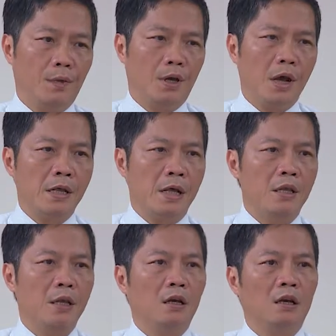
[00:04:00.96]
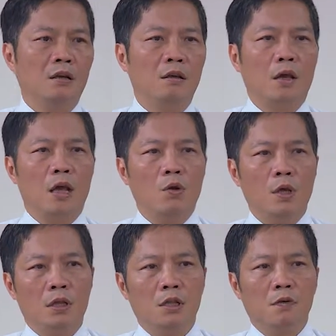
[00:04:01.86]
gây ra những cái hệ
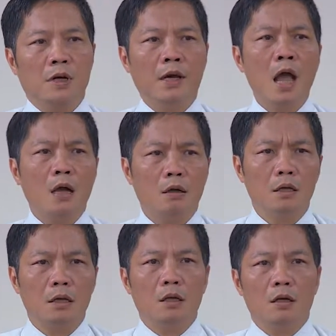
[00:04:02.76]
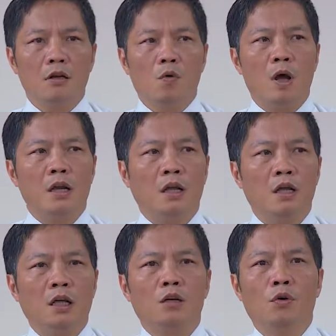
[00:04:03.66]
lụy tiêu cực khác liên quan đến
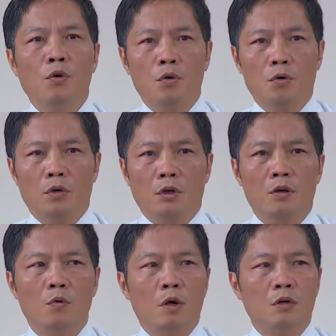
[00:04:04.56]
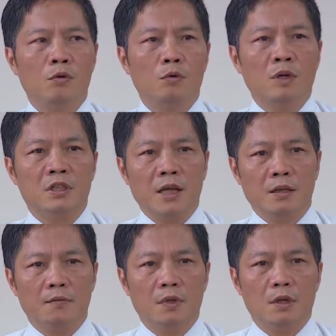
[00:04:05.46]
cái thất thu cái nguồn thu ngân sách
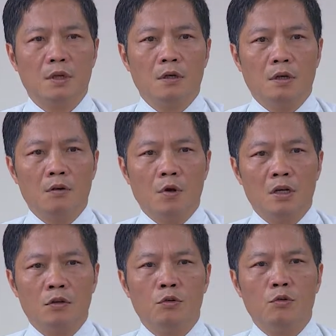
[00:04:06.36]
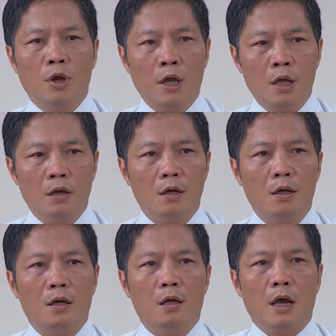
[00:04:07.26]
liên quan thu thuế
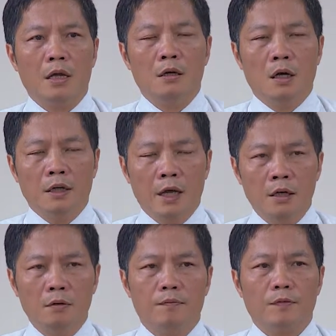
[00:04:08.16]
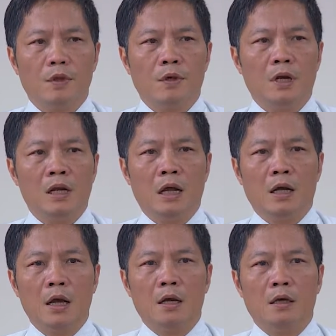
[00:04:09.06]
ảnh hưởng đến gọi là
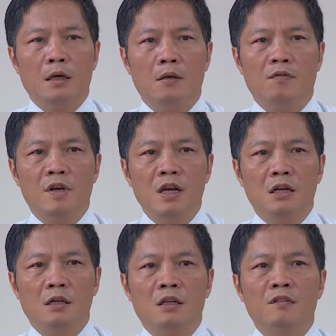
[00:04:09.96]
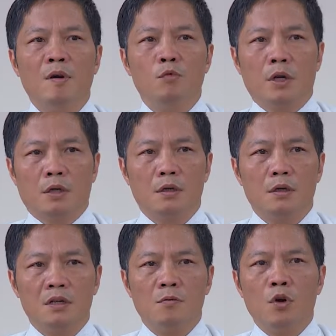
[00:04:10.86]
các cái vấn đề thực thi pháp luật
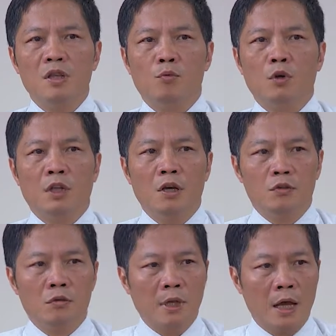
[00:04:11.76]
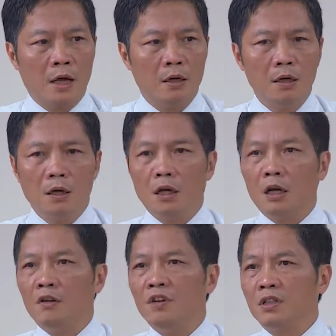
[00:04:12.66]
trong hội nhập quốc tế của chúng ta kể
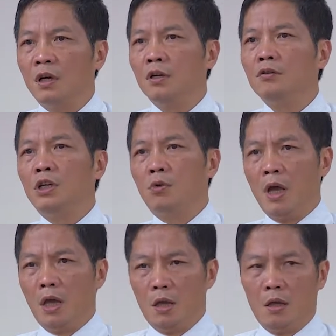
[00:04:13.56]
cả về sở hữu trí tuệ